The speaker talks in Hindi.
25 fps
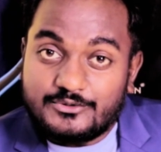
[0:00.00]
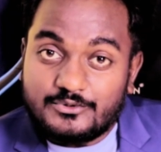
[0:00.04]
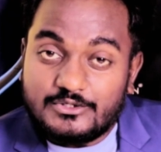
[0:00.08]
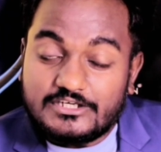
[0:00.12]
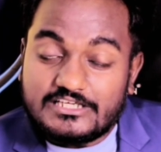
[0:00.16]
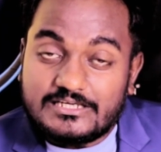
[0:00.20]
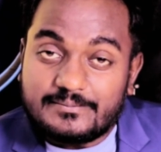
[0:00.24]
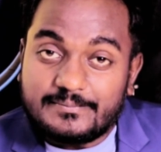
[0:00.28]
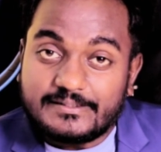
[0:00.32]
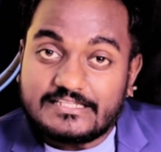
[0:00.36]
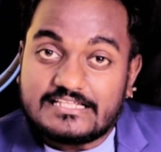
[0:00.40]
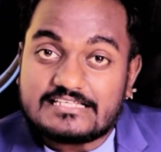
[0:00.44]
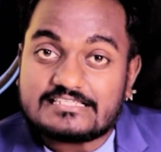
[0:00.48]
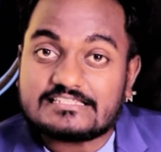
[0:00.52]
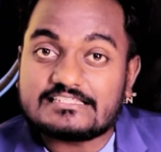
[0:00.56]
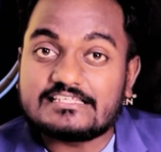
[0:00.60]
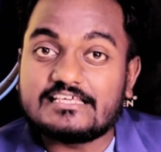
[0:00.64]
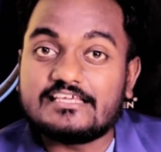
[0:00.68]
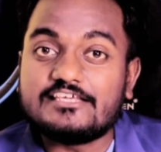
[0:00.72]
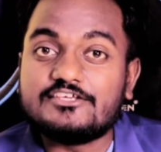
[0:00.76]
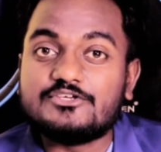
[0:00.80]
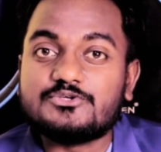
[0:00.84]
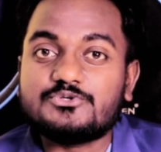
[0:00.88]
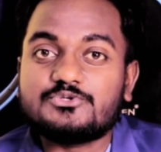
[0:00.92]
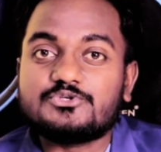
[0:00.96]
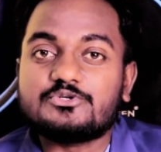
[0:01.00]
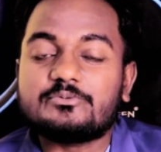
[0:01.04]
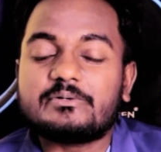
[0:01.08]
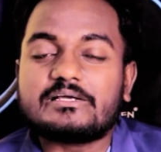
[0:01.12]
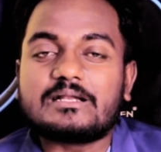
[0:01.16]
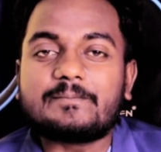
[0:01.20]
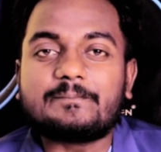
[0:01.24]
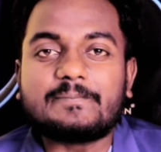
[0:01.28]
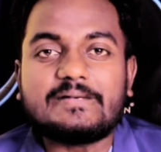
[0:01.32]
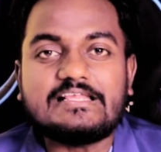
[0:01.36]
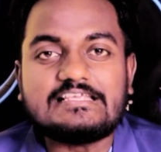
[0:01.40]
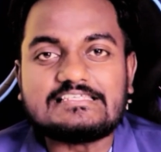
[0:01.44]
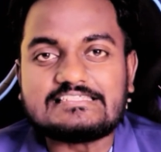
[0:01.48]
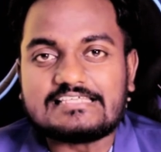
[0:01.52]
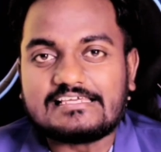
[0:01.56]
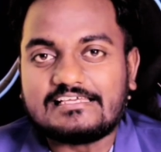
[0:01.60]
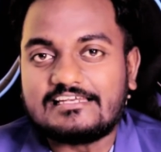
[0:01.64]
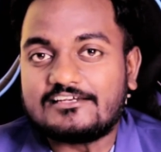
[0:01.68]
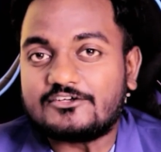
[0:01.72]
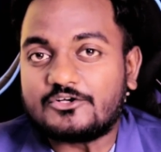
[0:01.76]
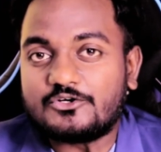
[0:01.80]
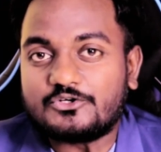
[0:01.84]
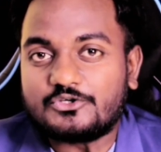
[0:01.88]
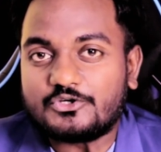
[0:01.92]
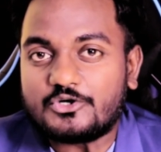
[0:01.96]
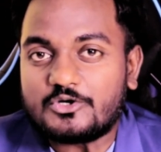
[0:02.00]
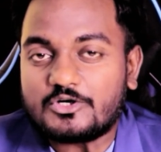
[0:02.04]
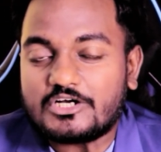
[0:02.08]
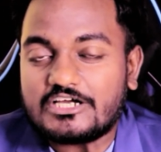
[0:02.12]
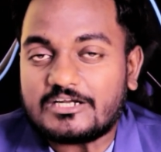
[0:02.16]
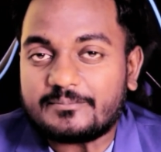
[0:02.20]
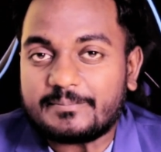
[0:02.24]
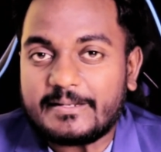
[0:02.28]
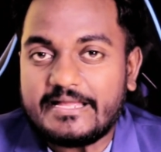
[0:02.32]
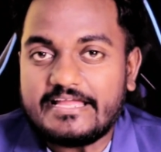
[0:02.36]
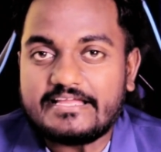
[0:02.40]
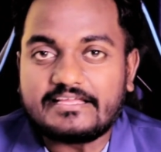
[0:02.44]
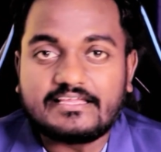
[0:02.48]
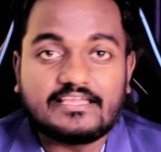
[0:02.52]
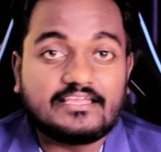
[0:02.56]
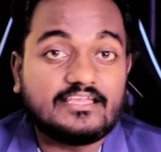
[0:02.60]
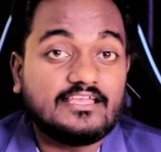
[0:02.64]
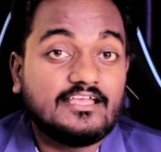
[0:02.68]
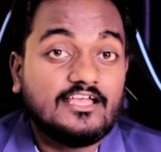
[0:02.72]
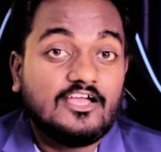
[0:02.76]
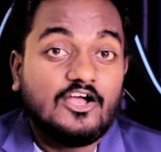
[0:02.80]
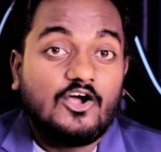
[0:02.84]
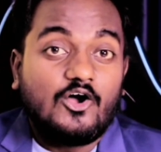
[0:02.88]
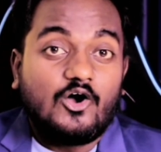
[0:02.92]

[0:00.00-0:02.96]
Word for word: टूल की मदद से यूट्यूबर अपने चैनल को ग्रो कर पाएंगे